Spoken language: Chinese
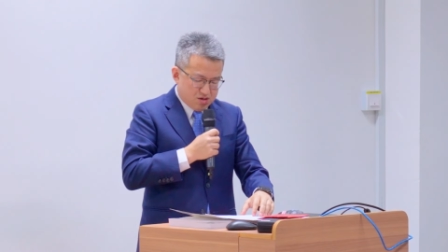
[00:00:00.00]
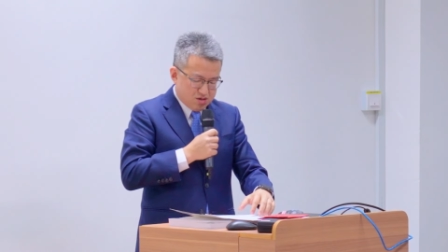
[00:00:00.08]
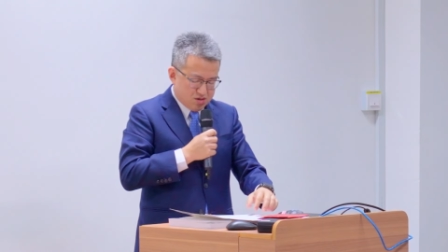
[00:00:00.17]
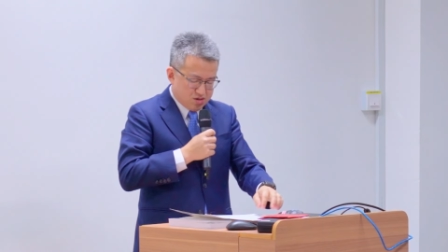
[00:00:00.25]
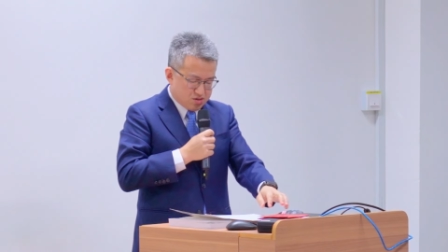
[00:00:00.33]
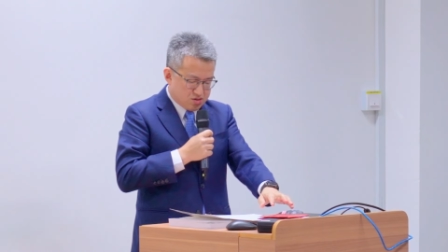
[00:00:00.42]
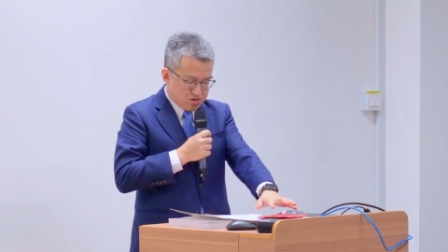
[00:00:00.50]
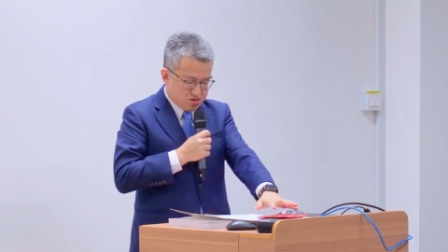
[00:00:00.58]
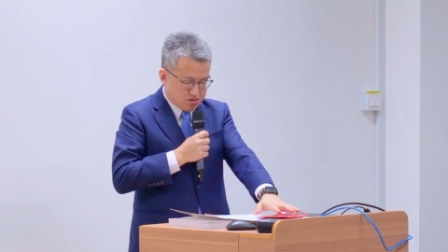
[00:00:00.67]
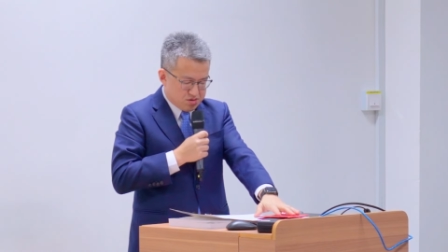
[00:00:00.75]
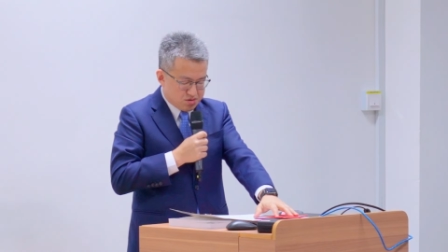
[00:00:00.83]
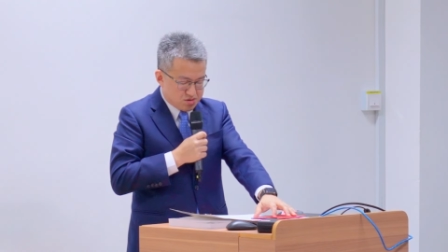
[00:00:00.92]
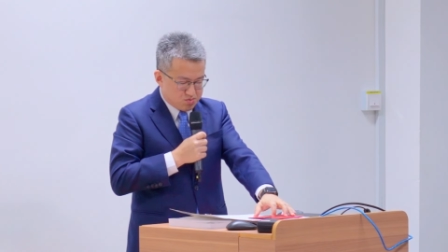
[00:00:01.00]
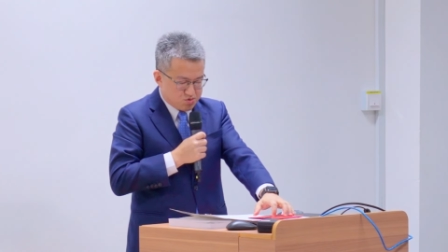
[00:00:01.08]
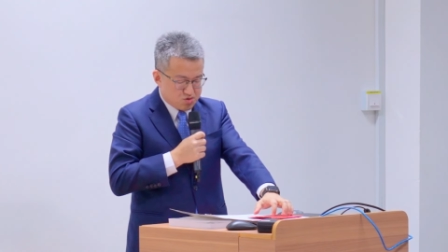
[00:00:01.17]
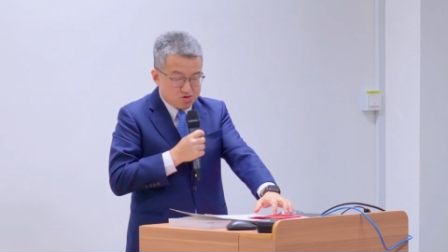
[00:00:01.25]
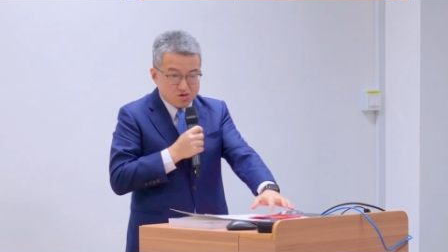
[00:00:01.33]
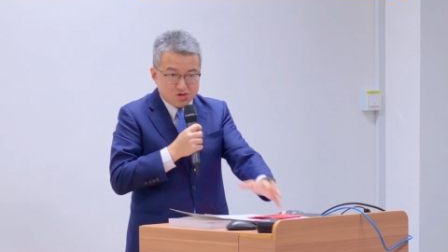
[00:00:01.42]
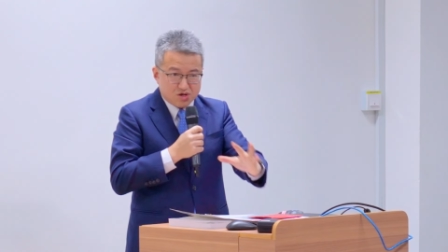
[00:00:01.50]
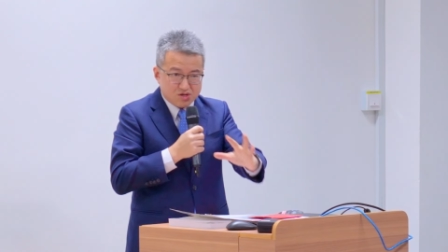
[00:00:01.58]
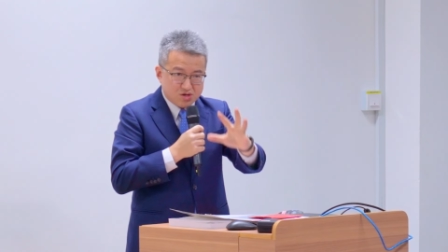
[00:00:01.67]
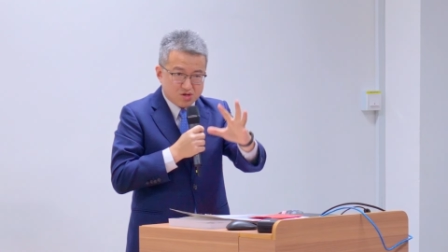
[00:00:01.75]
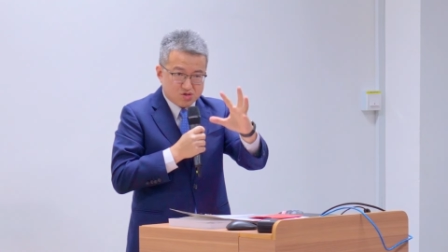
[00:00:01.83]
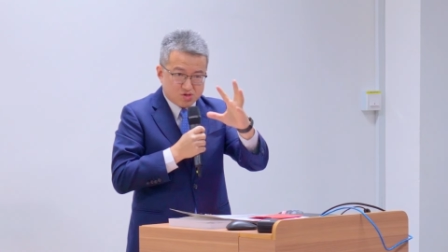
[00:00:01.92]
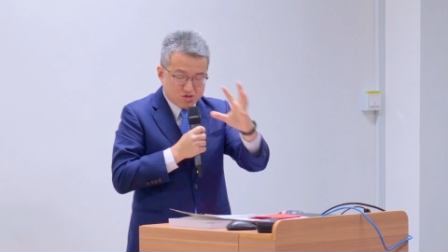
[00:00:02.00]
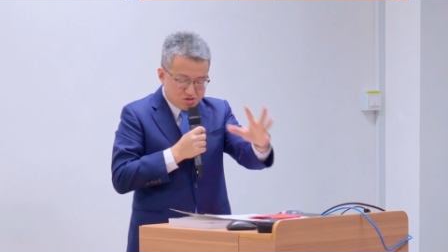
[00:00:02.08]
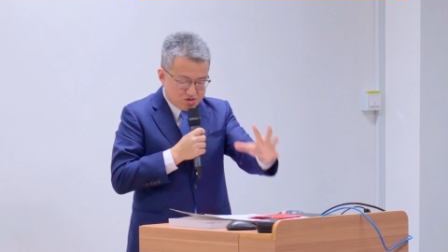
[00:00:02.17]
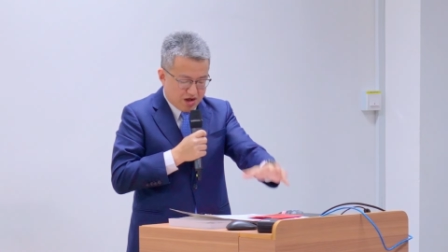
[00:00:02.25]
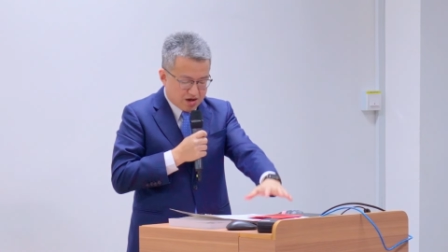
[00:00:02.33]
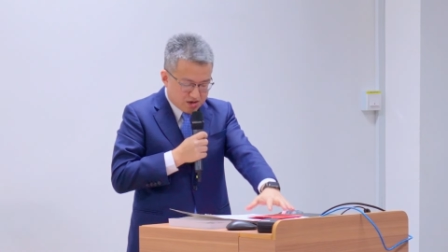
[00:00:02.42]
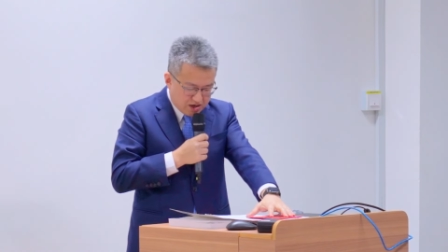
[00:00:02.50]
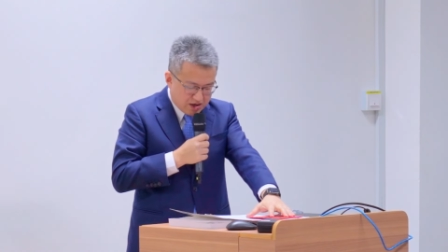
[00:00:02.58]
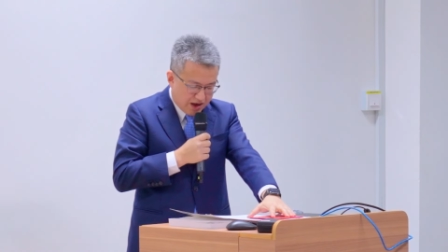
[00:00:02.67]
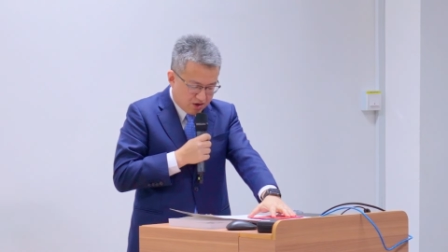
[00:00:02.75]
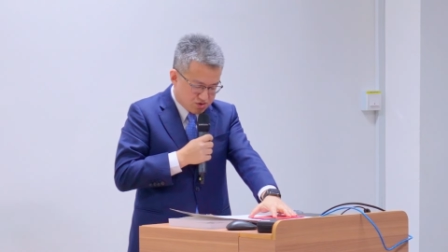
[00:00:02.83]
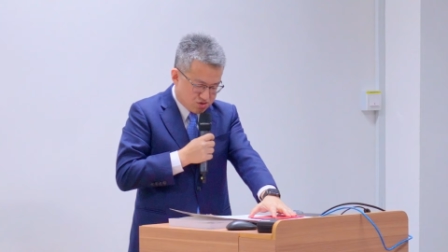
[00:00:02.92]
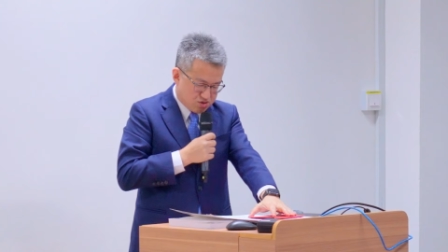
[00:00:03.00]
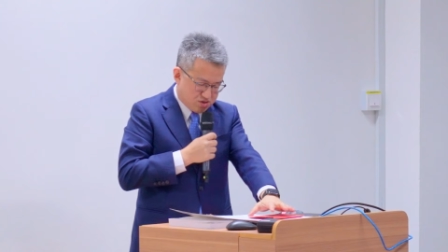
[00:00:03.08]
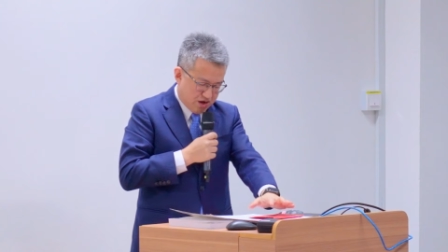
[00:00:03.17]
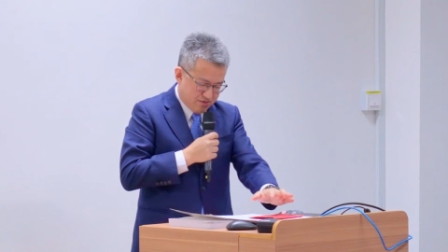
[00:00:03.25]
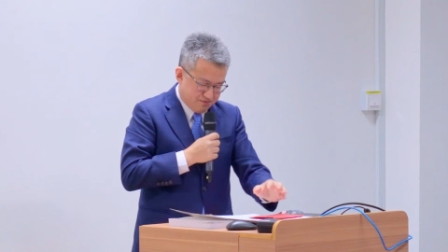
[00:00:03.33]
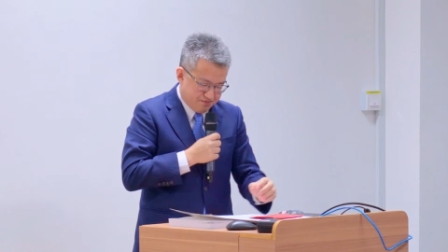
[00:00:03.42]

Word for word: 呃，这个怎么说，形成一个市场更好的市场。